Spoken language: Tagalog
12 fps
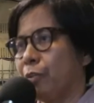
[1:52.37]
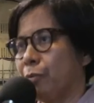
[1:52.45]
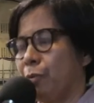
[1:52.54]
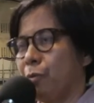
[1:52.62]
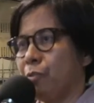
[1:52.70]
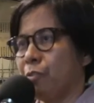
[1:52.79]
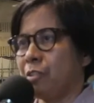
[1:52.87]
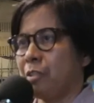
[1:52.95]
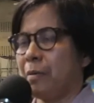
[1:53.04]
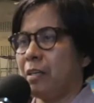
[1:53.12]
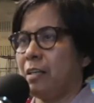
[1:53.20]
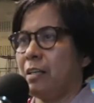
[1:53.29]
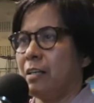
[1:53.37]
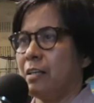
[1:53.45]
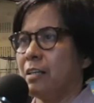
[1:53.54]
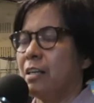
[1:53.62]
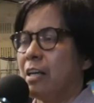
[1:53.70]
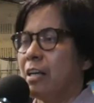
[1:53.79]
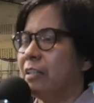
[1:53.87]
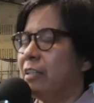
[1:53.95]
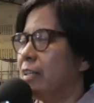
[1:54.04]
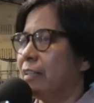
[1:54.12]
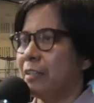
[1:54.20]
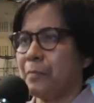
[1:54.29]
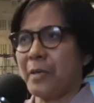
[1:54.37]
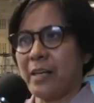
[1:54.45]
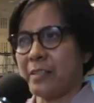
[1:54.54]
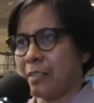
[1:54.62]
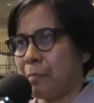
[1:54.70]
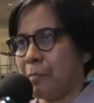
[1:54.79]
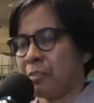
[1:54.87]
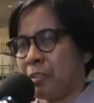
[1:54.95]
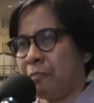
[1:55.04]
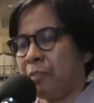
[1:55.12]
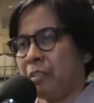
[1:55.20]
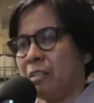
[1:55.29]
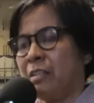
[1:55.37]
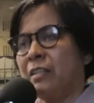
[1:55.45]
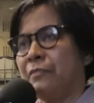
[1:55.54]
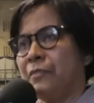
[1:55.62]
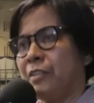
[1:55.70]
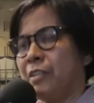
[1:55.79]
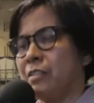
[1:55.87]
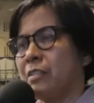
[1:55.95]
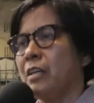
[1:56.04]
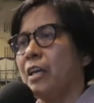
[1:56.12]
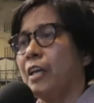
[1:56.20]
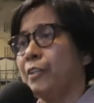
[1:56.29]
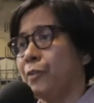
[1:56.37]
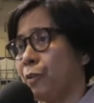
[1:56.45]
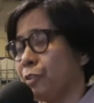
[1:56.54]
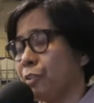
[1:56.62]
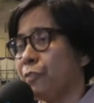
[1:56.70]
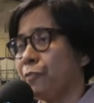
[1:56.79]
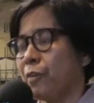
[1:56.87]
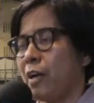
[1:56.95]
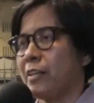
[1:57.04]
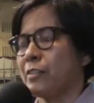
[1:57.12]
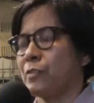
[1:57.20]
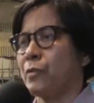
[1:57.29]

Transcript: doon sa mga hindi natin mga kasamang Seventh-day Adventist in order for us